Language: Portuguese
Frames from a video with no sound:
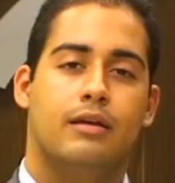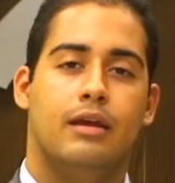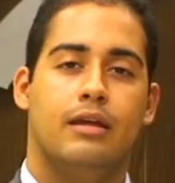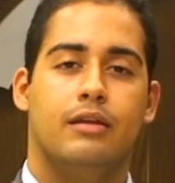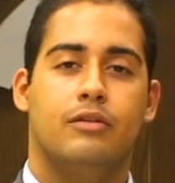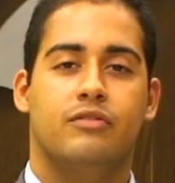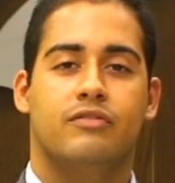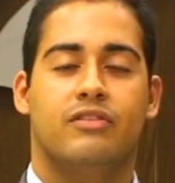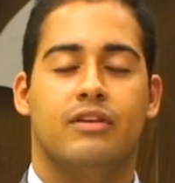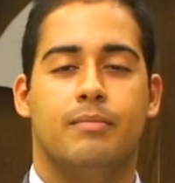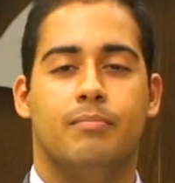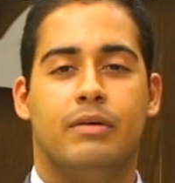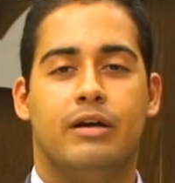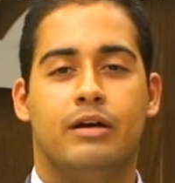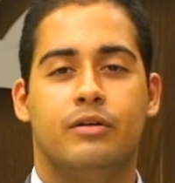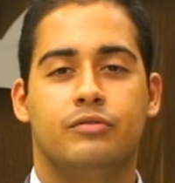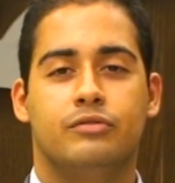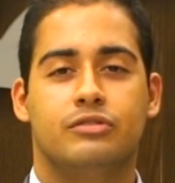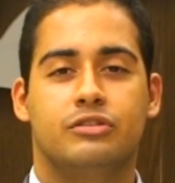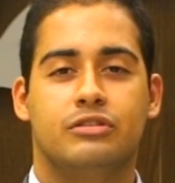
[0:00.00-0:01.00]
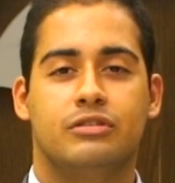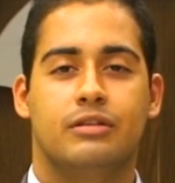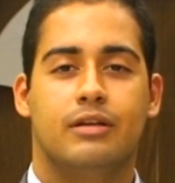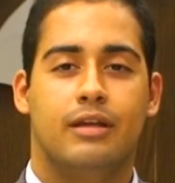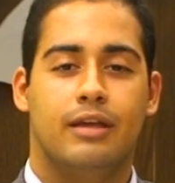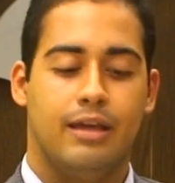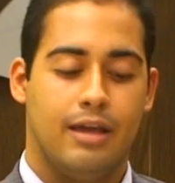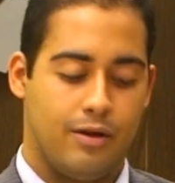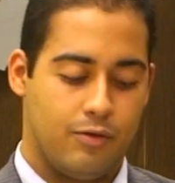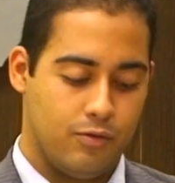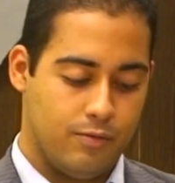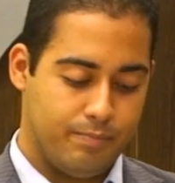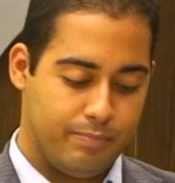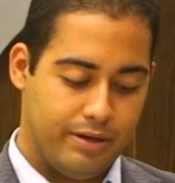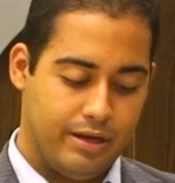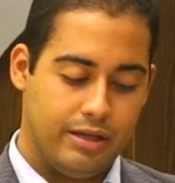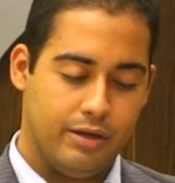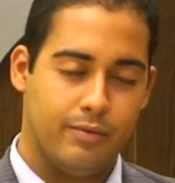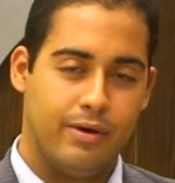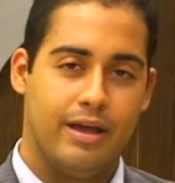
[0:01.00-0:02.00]
queridos irmãos que
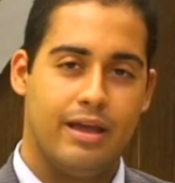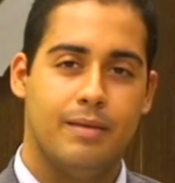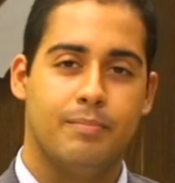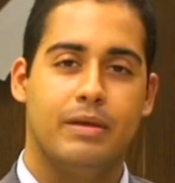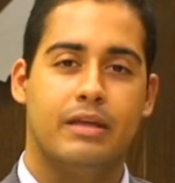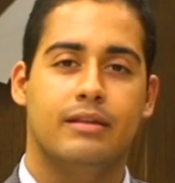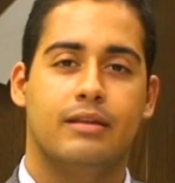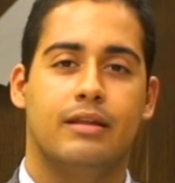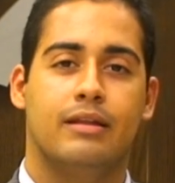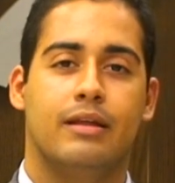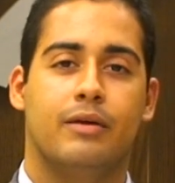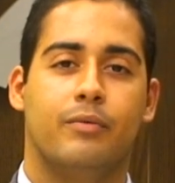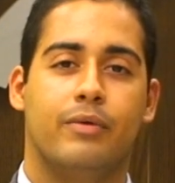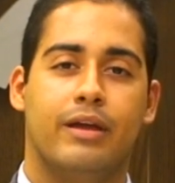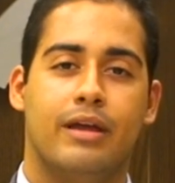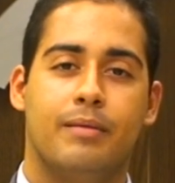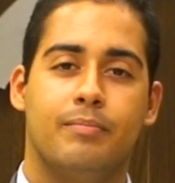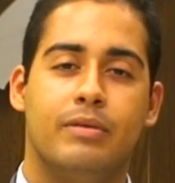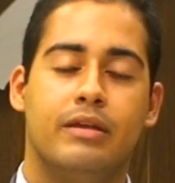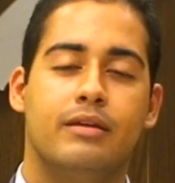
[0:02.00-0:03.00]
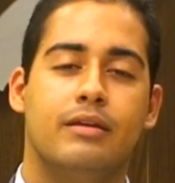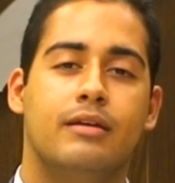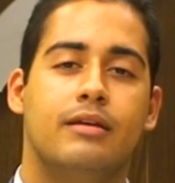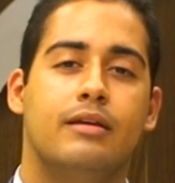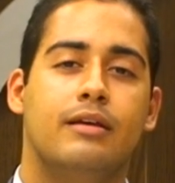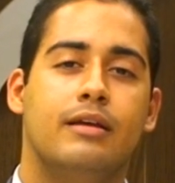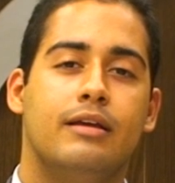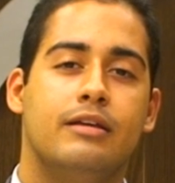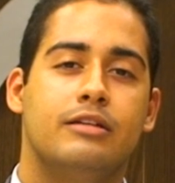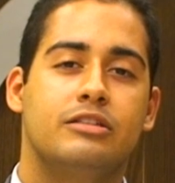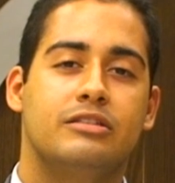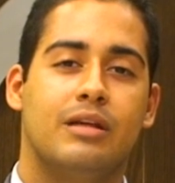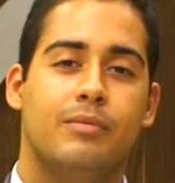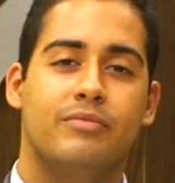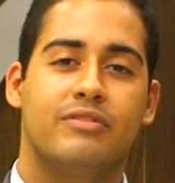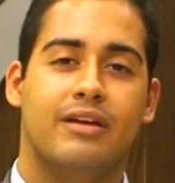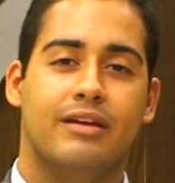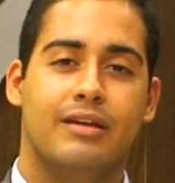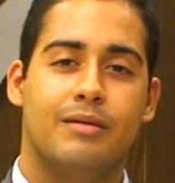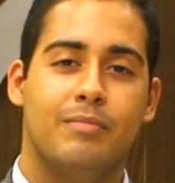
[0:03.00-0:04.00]
acompanham a EBD na web,
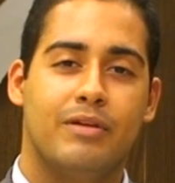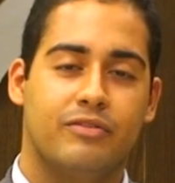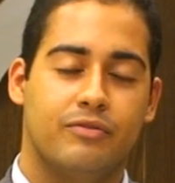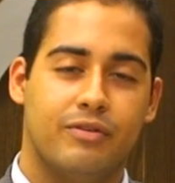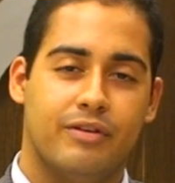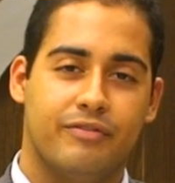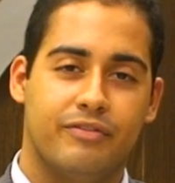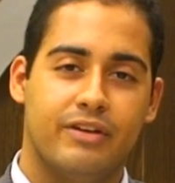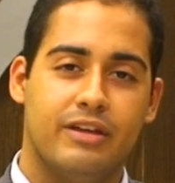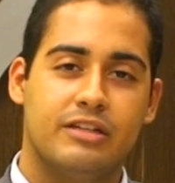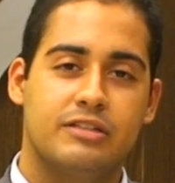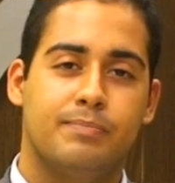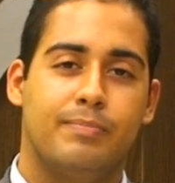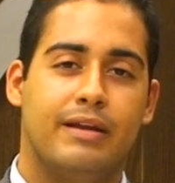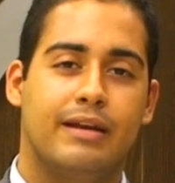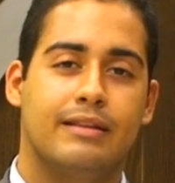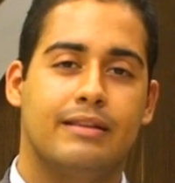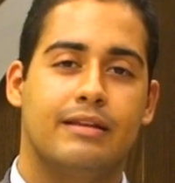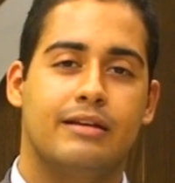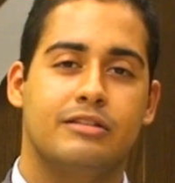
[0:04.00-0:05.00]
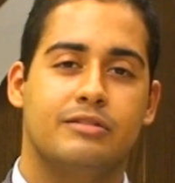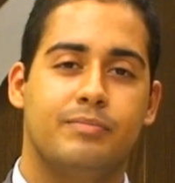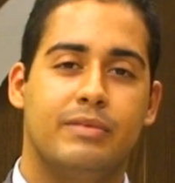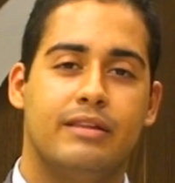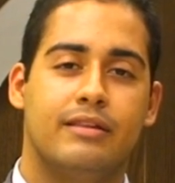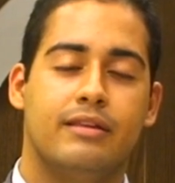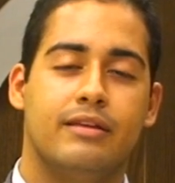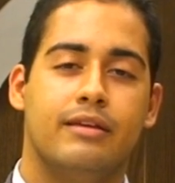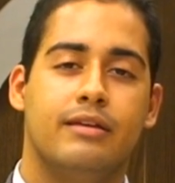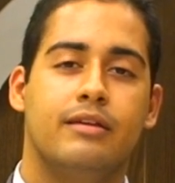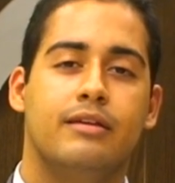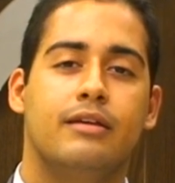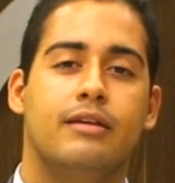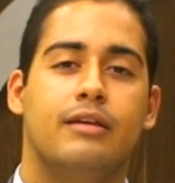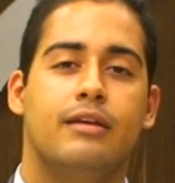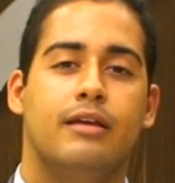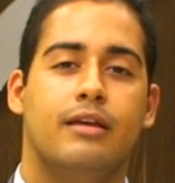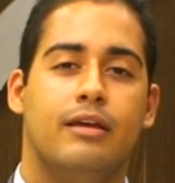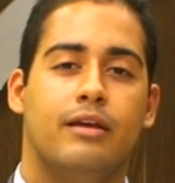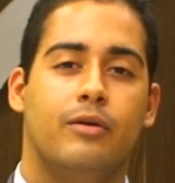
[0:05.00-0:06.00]
estamos aqui mais uma vez para transmitir
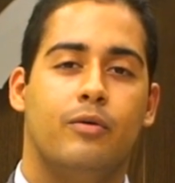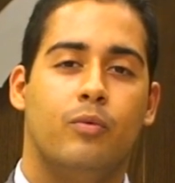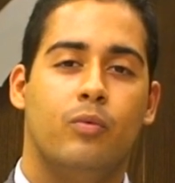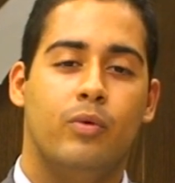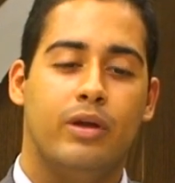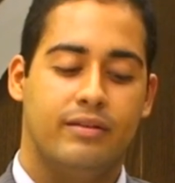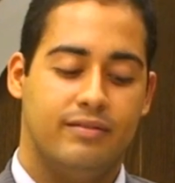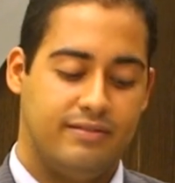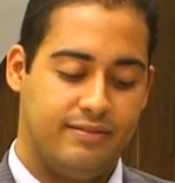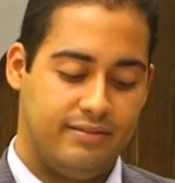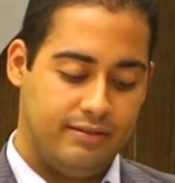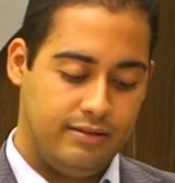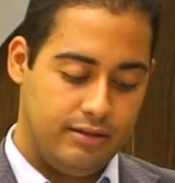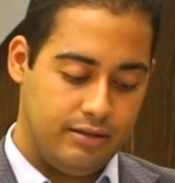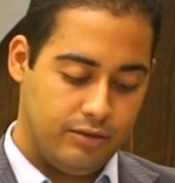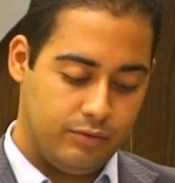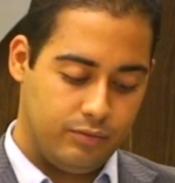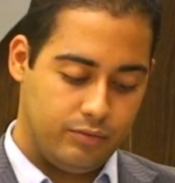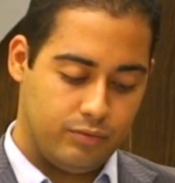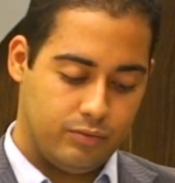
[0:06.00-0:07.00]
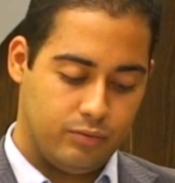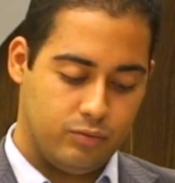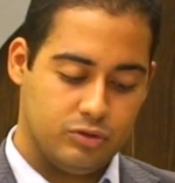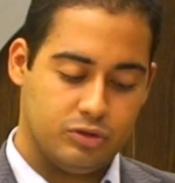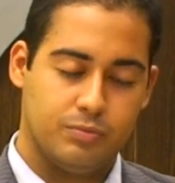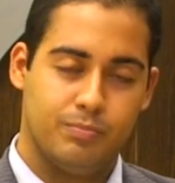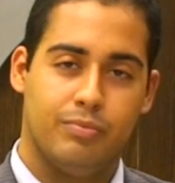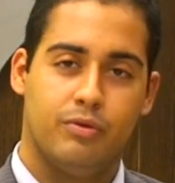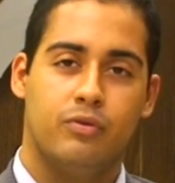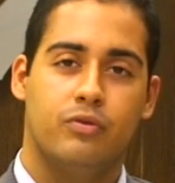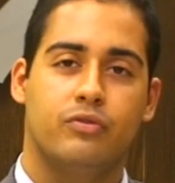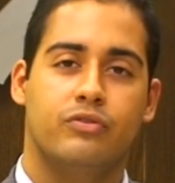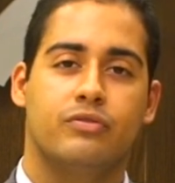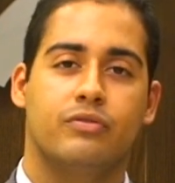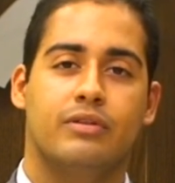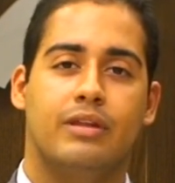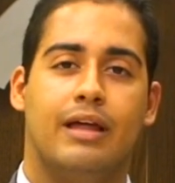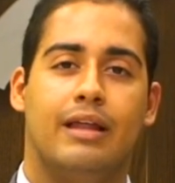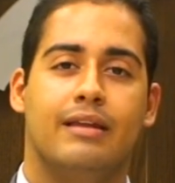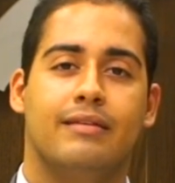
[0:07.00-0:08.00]
o ensino, o
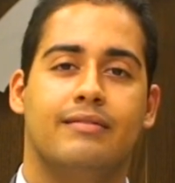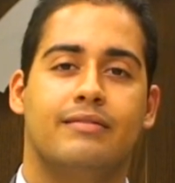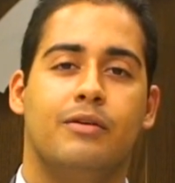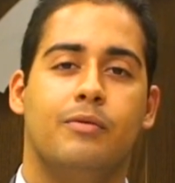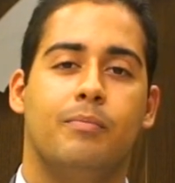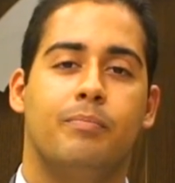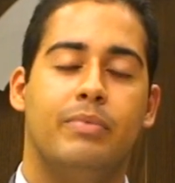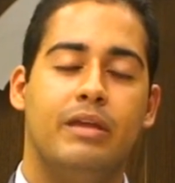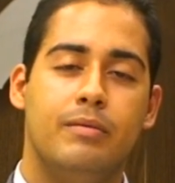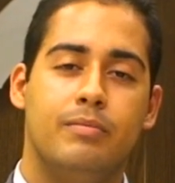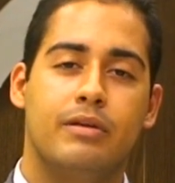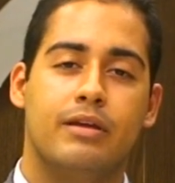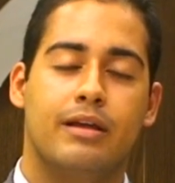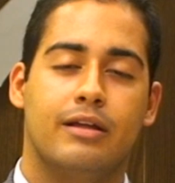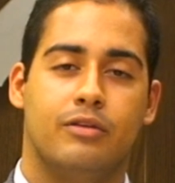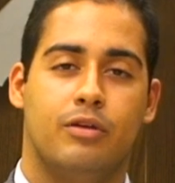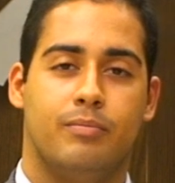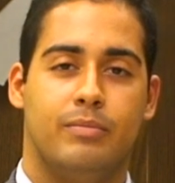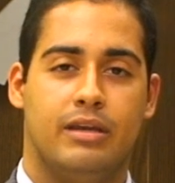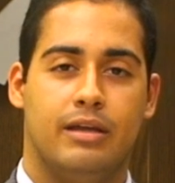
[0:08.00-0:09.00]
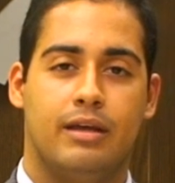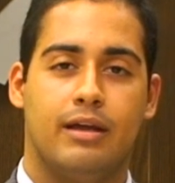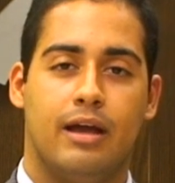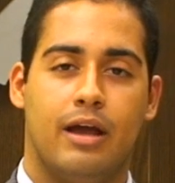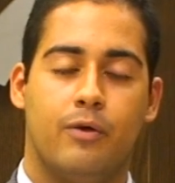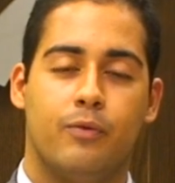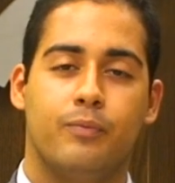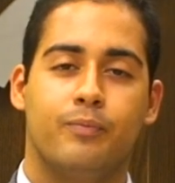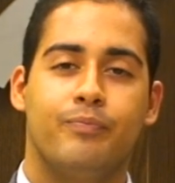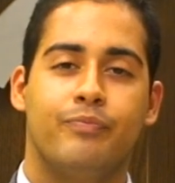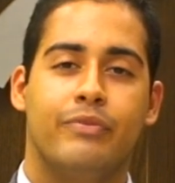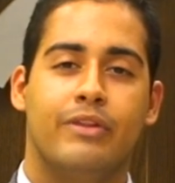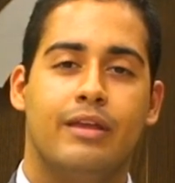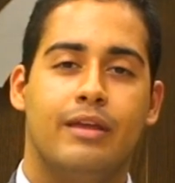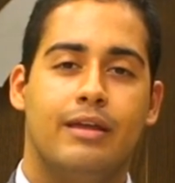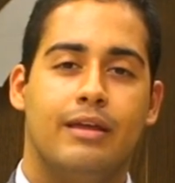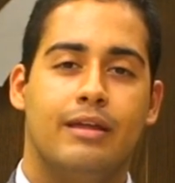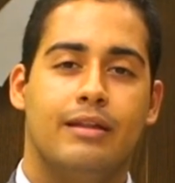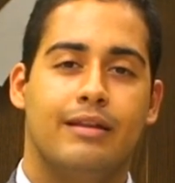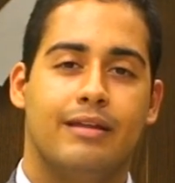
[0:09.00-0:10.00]
esboço da lição bíblica dominical.
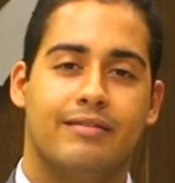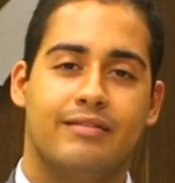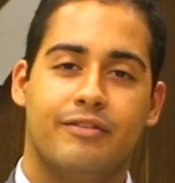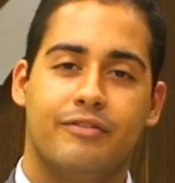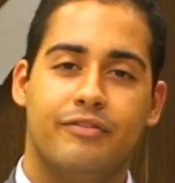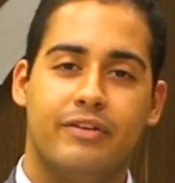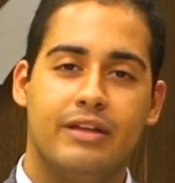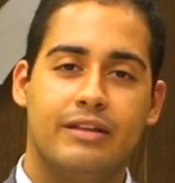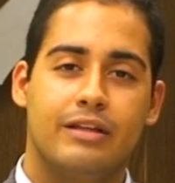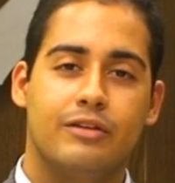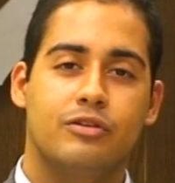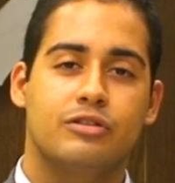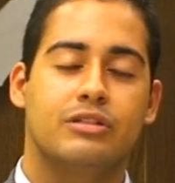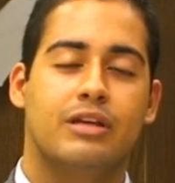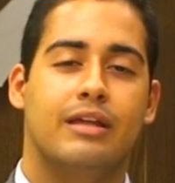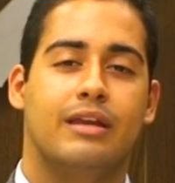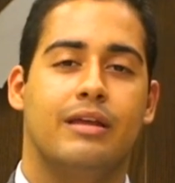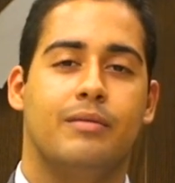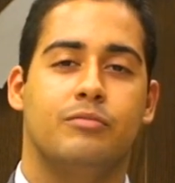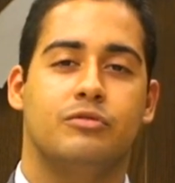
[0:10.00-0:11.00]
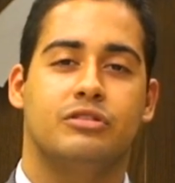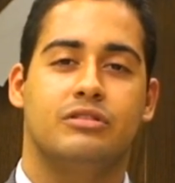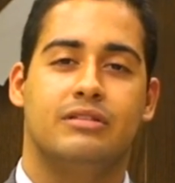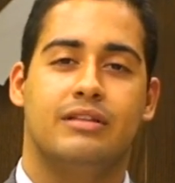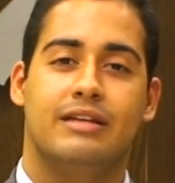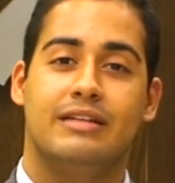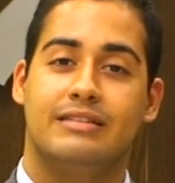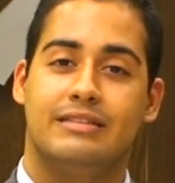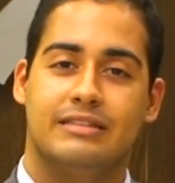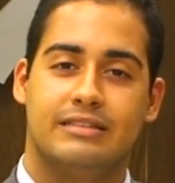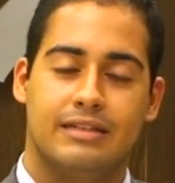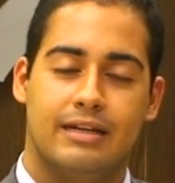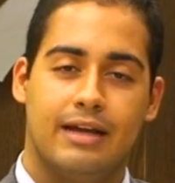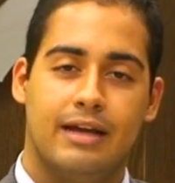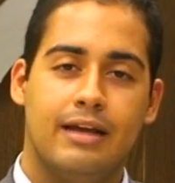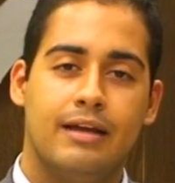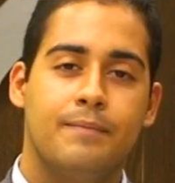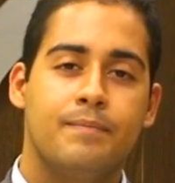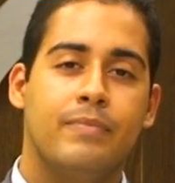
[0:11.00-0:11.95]
Nessa feita, nós queremos, desde já,